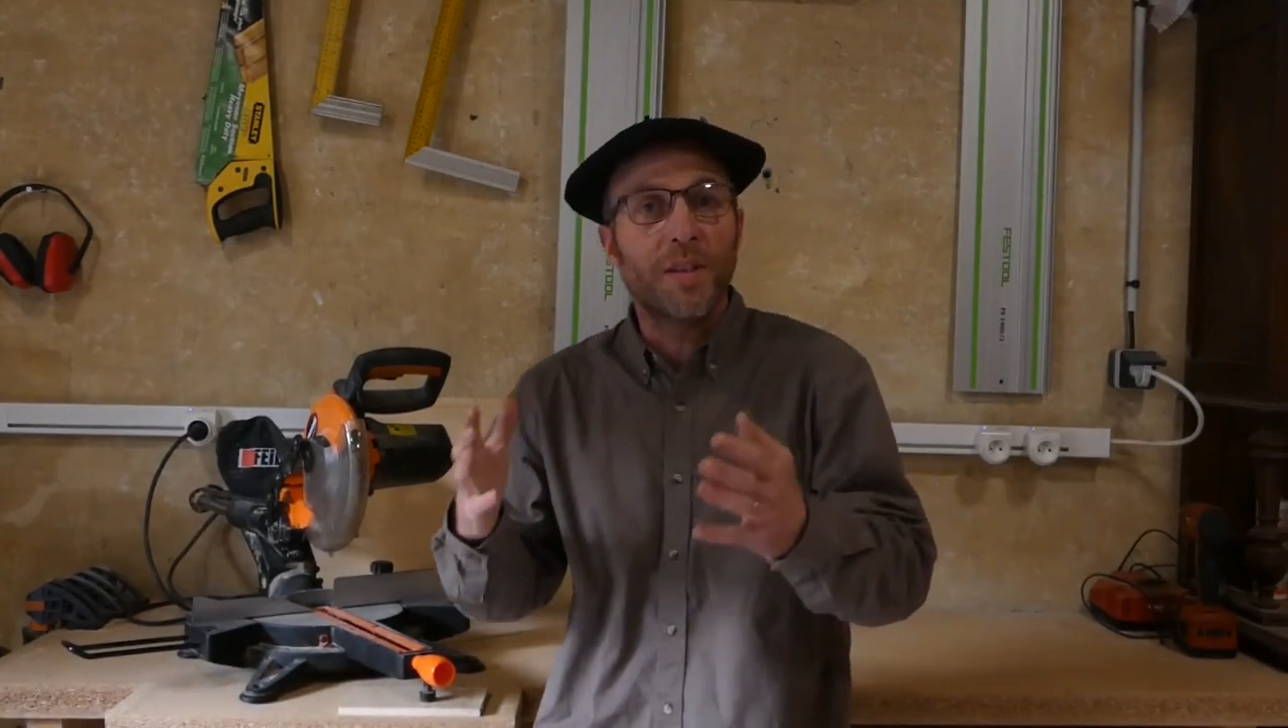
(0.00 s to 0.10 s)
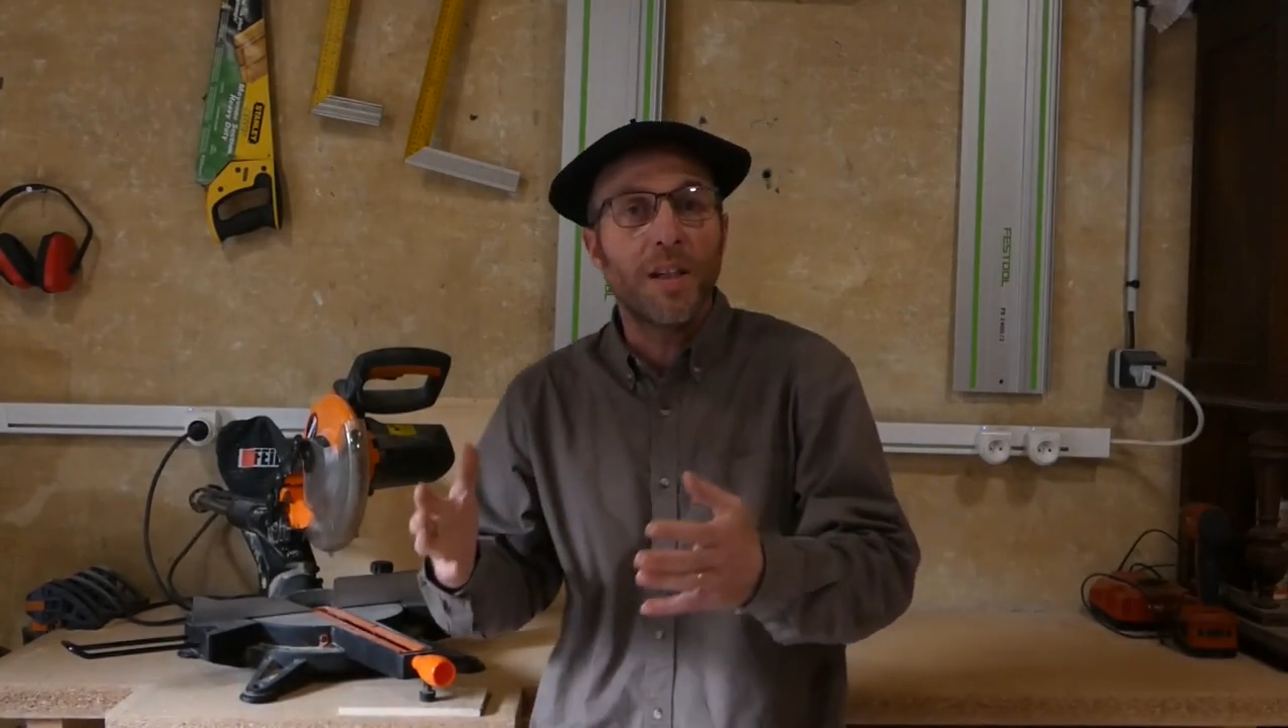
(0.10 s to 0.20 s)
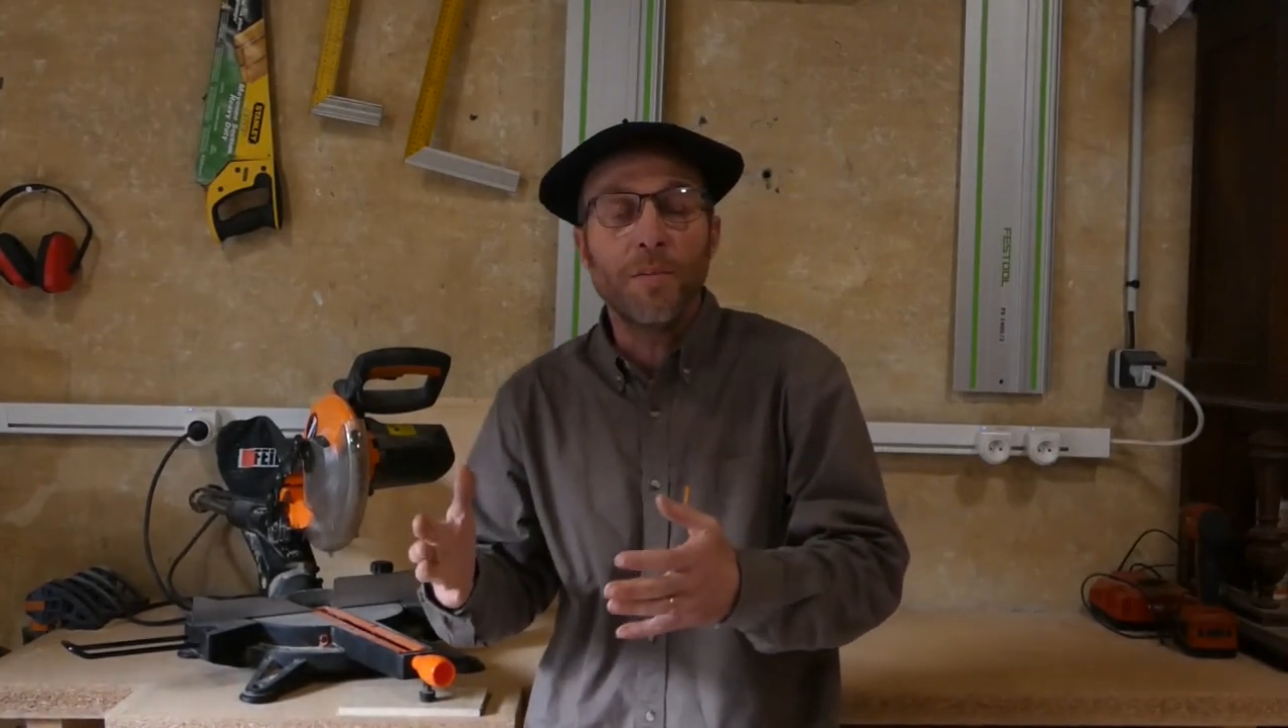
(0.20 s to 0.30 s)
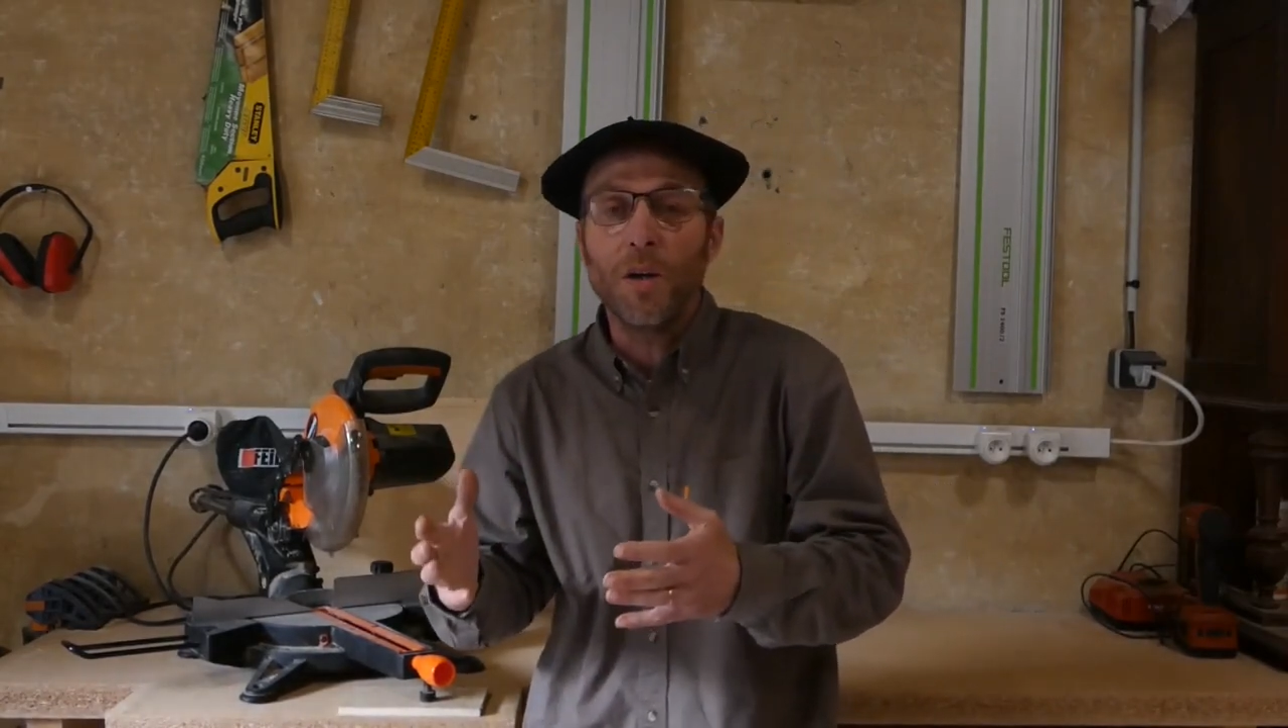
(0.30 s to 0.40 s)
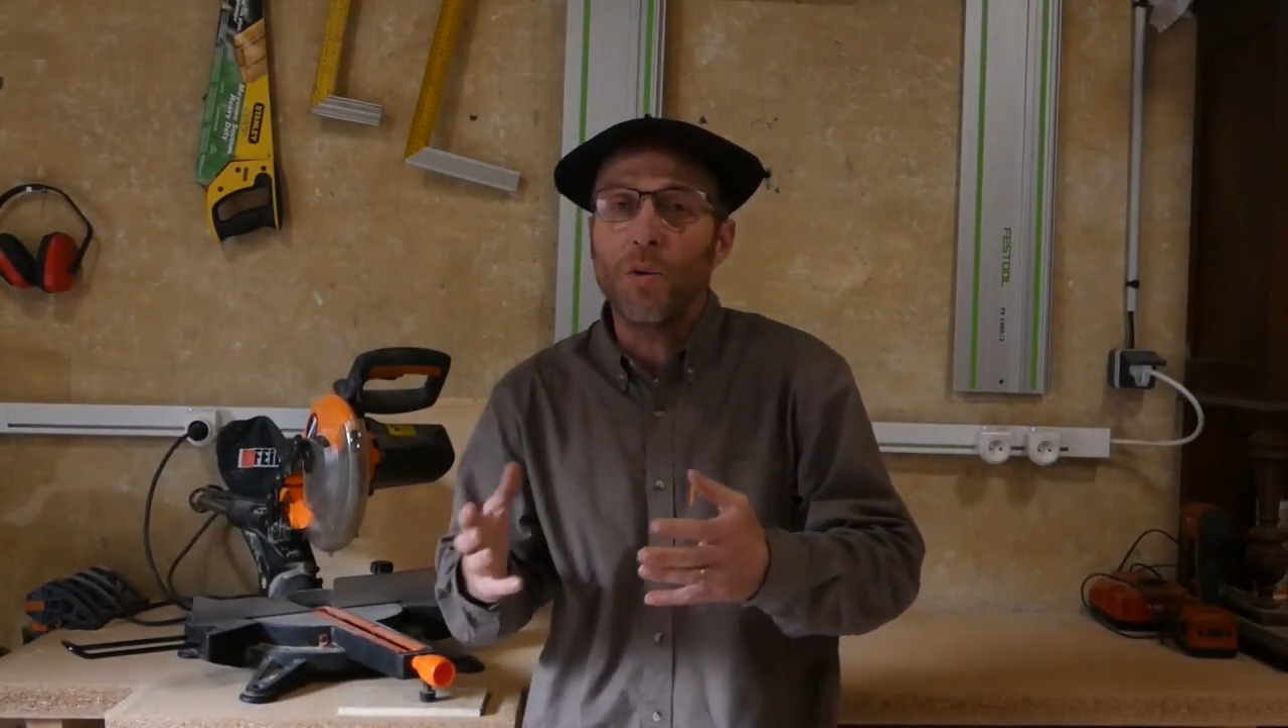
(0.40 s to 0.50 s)

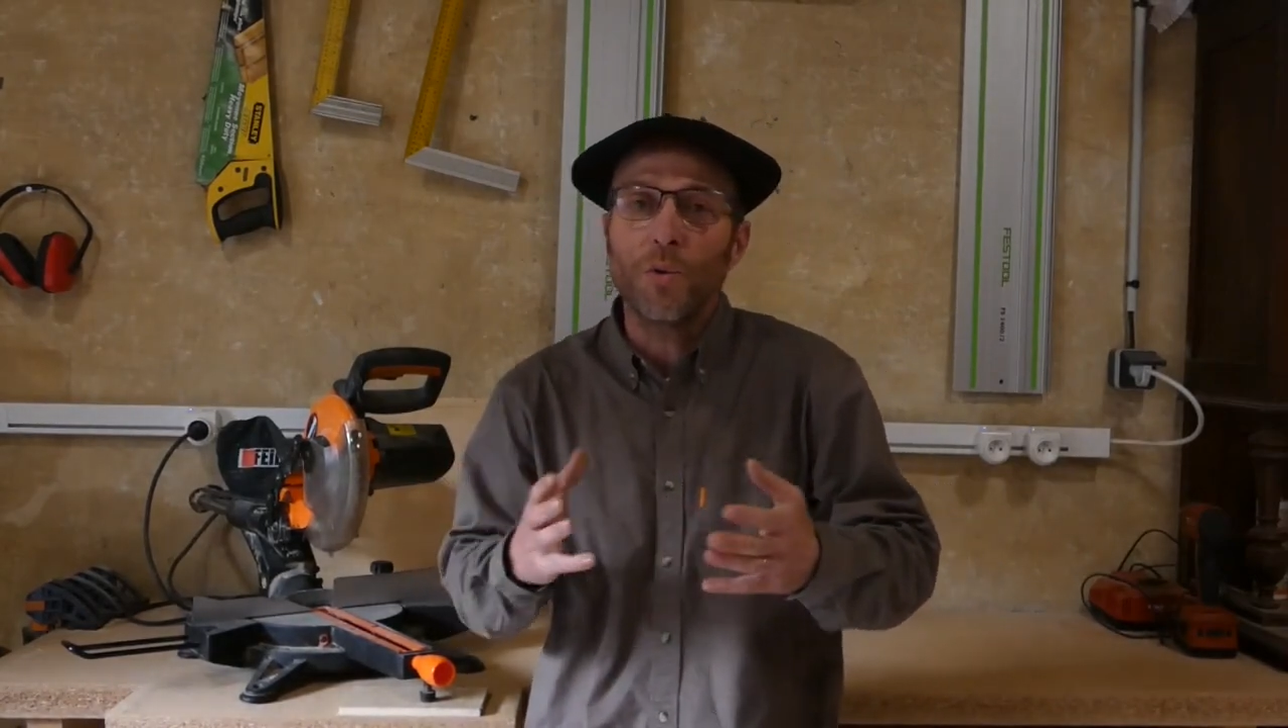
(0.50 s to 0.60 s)
éléments,